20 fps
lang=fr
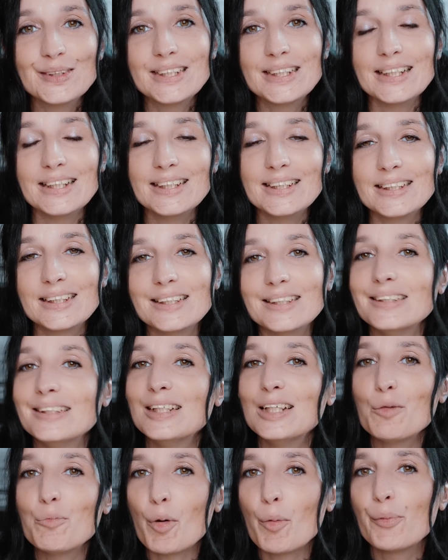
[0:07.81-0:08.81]
c'est
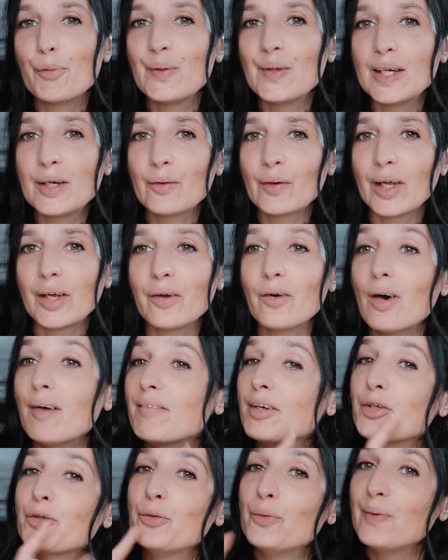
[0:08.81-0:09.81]
Nessendil pour Poney Corégan
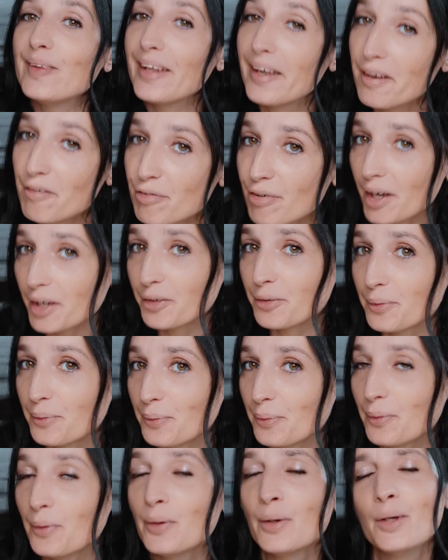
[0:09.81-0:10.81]
avec une
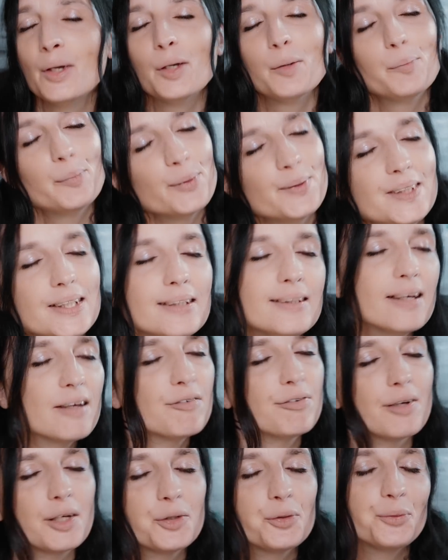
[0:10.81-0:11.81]
FAQ, petite
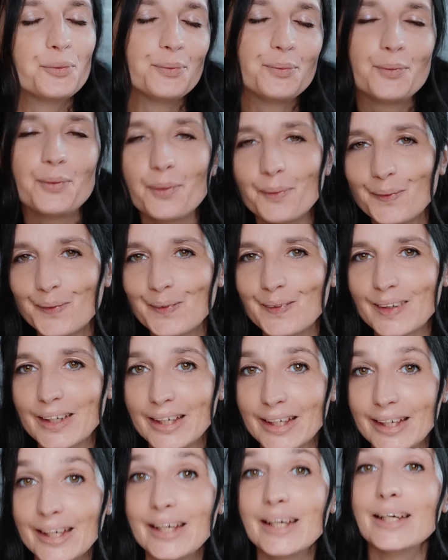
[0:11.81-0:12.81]
FAQ de
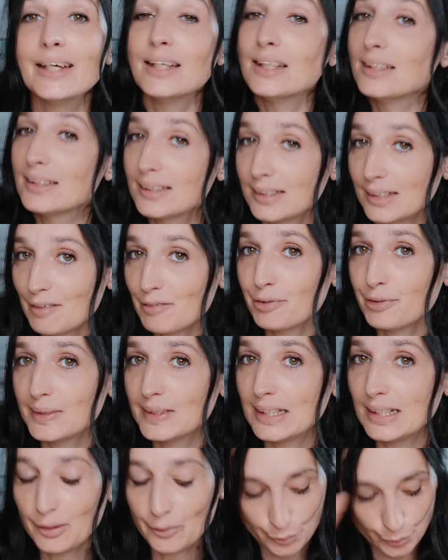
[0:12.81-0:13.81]
rentrée. Ça
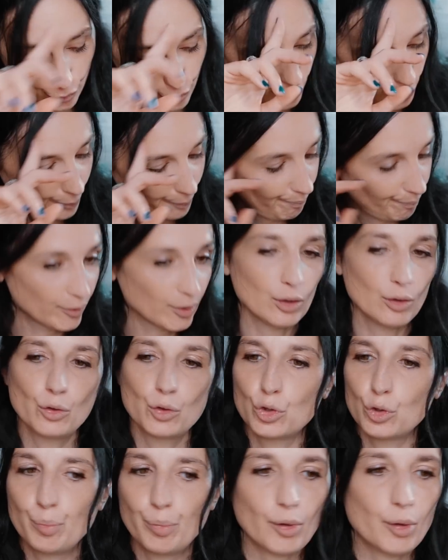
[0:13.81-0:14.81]
faisait longtemps. Euh,
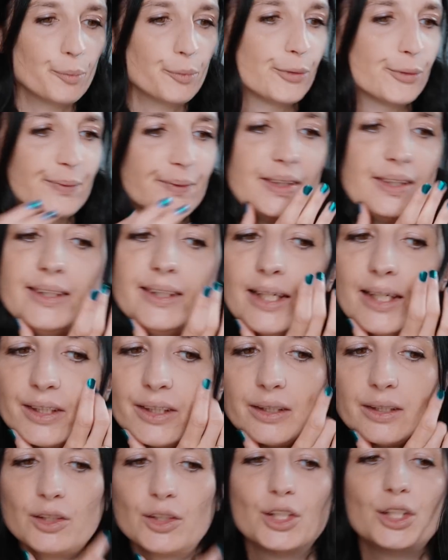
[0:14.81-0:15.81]
je prends mon
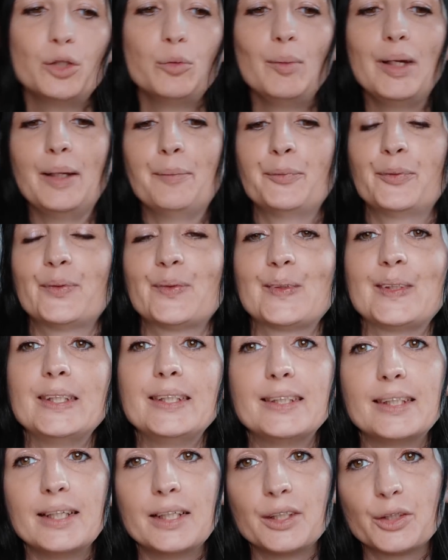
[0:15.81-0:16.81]
anti-sèche, j'ai oublié mon
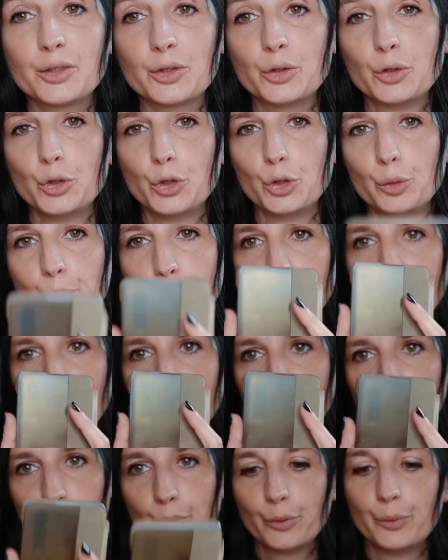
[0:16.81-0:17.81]
anti-sèche, je
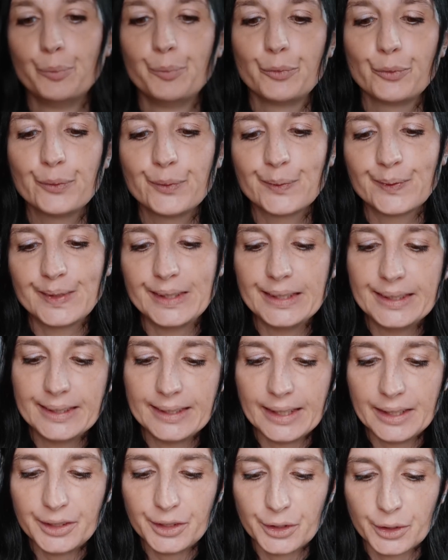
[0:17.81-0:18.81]
prends euh, mon
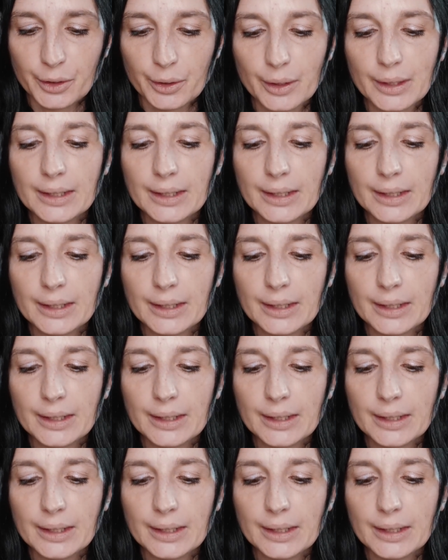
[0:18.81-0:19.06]
anti-sèche